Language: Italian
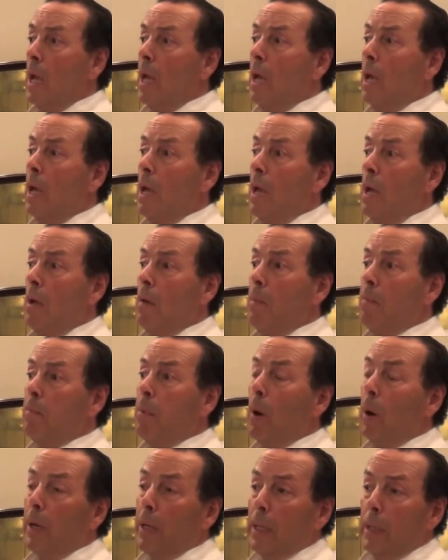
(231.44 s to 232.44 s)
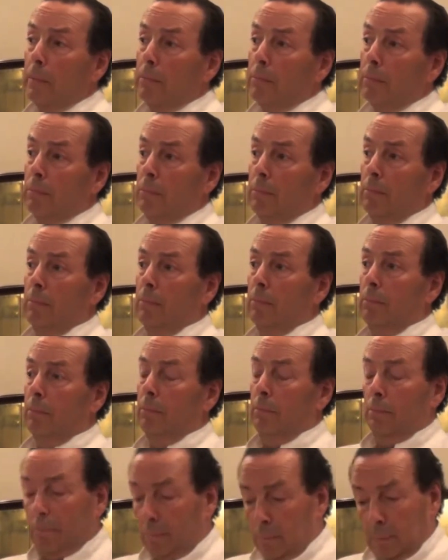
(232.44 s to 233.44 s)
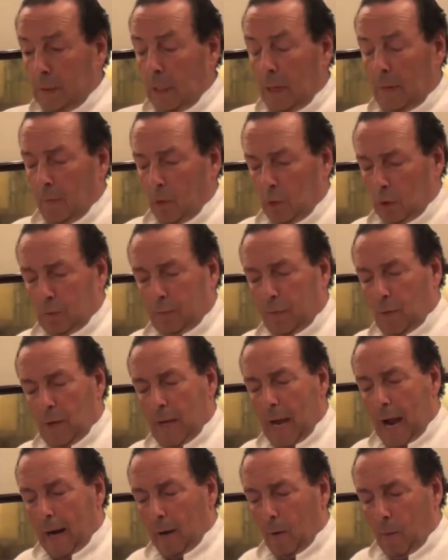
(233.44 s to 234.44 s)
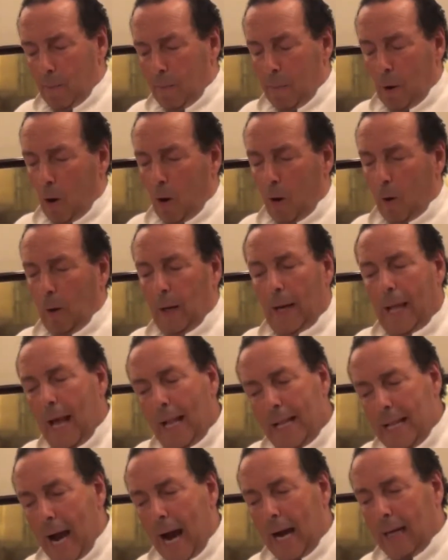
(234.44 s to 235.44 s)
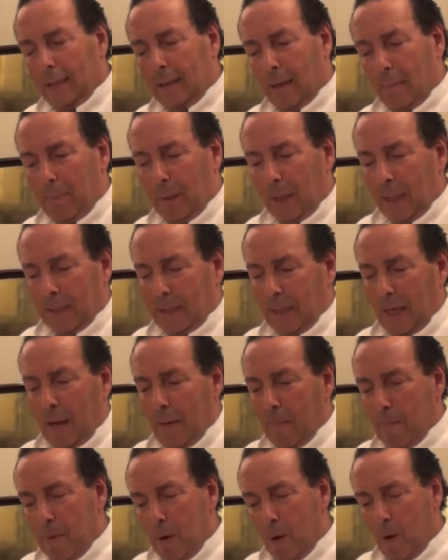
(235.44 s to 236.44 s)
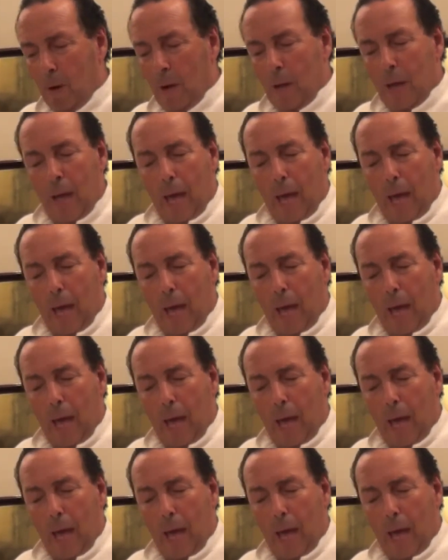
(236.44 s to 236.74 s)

E poi mh, devo sfogliare un po' le agliate, per esempio,